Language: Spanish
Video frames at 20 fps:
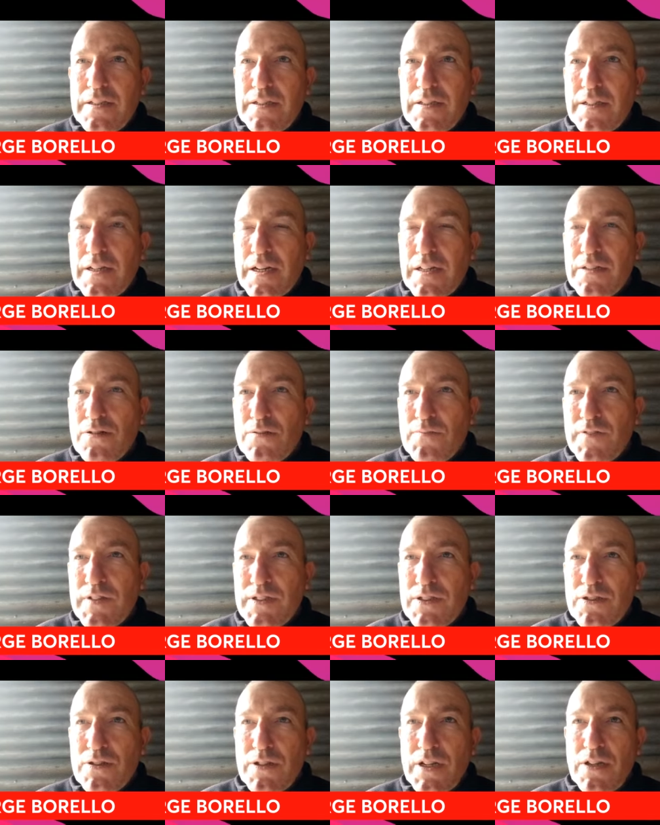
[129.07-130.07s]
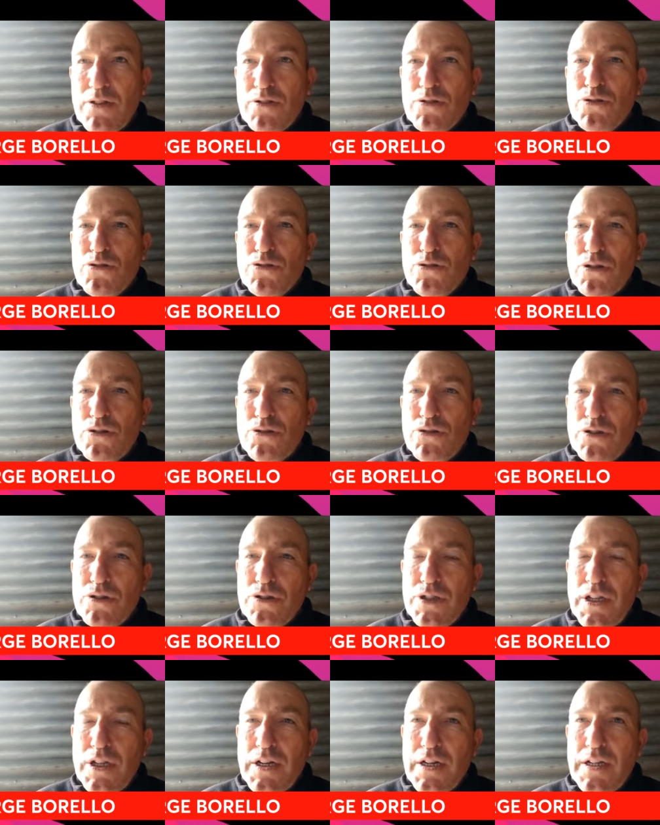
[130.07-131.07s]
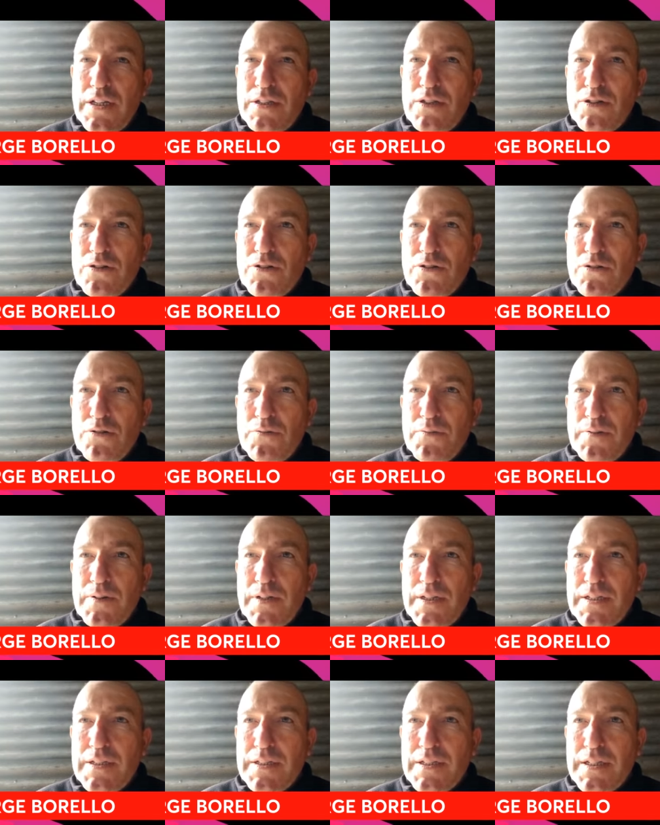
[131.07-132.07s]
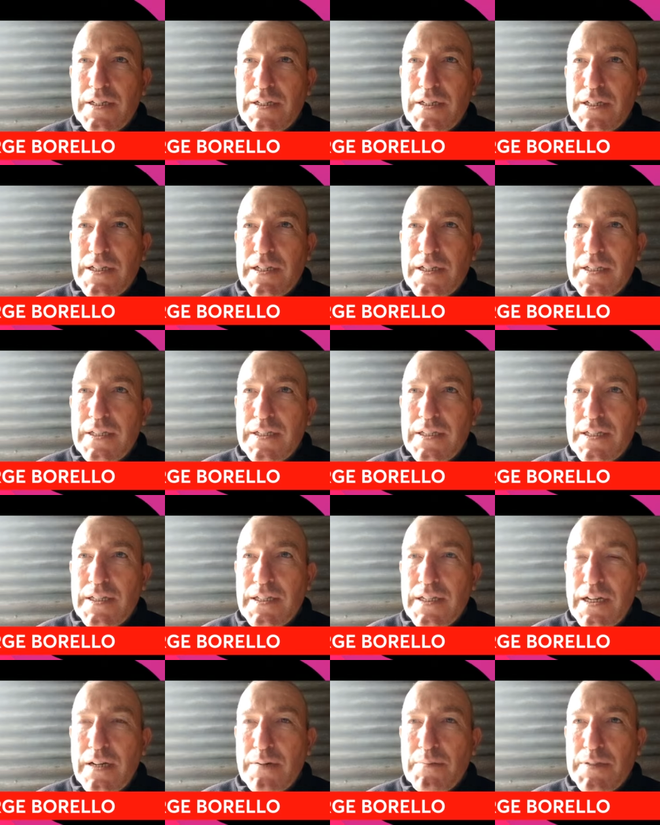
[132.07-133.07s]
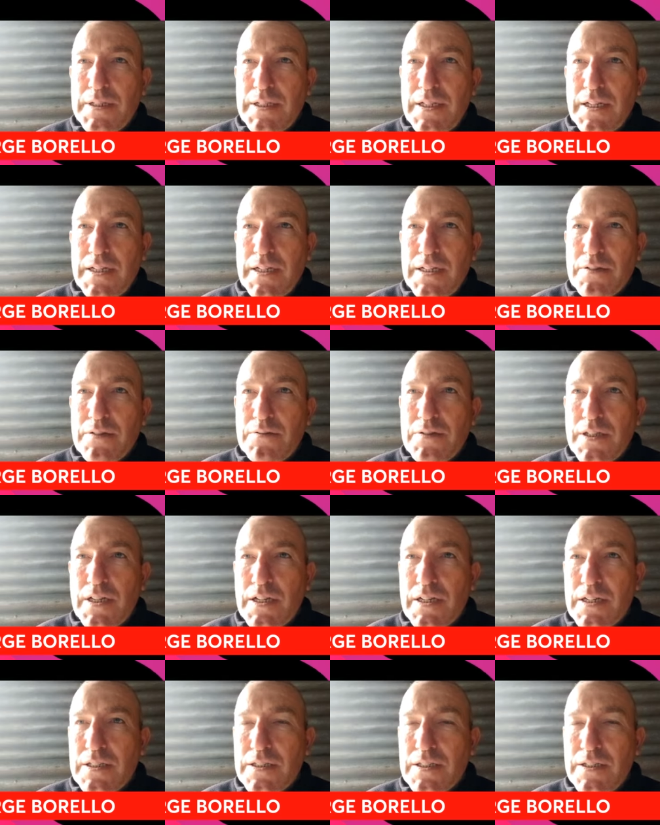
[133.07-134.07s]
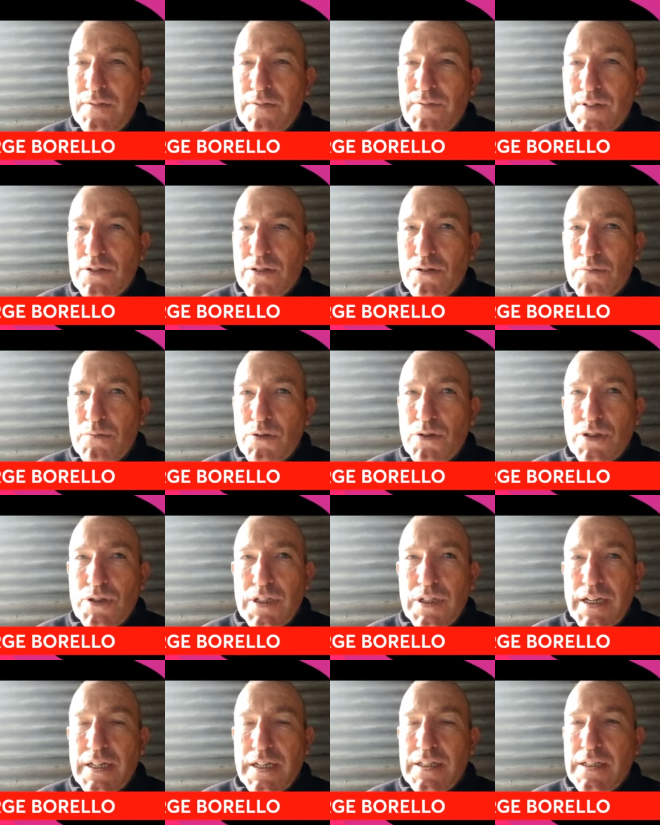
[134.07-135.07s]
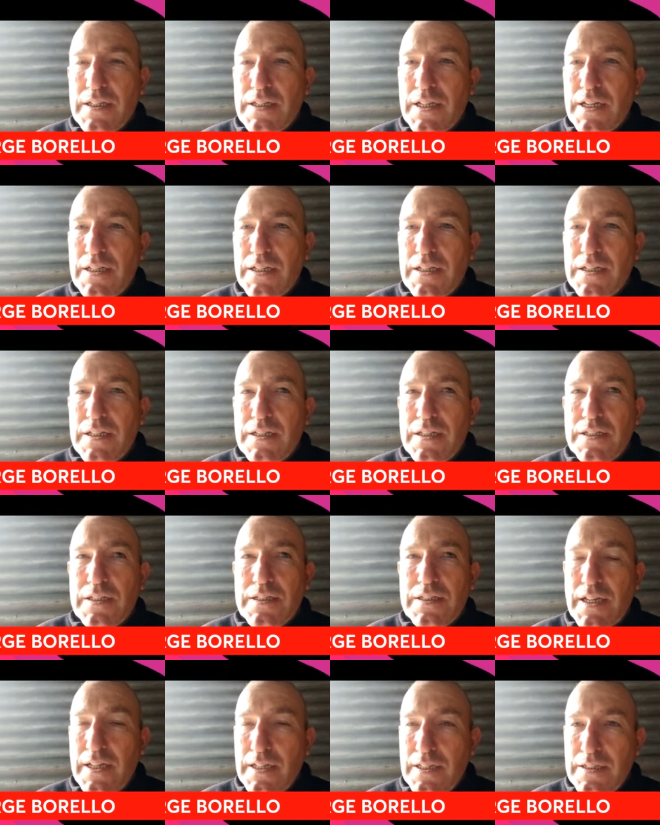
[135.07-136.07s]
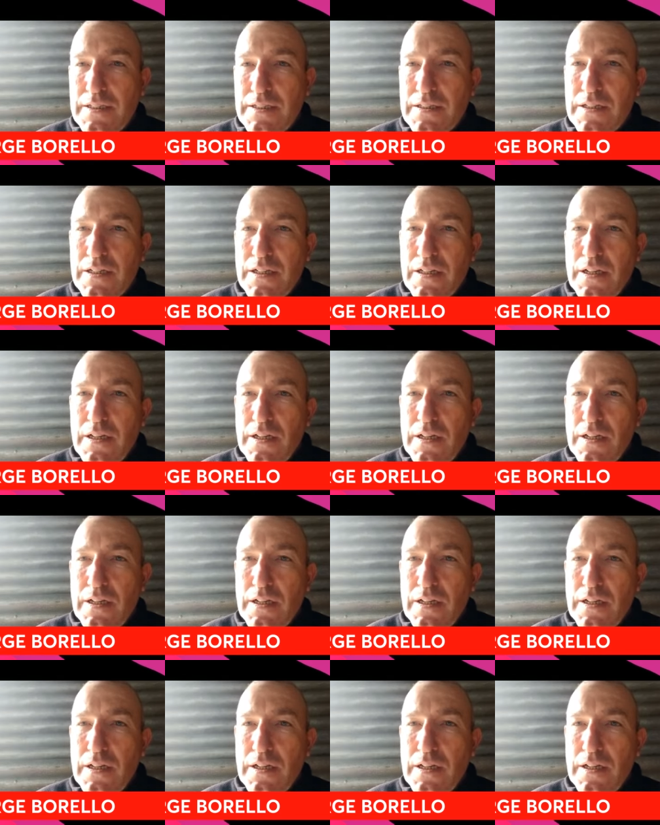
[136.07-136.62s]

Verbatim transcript: Radioaficionados, socios del Radio Club, entre gente de Carmen de Areco y de Arrecife somos 36.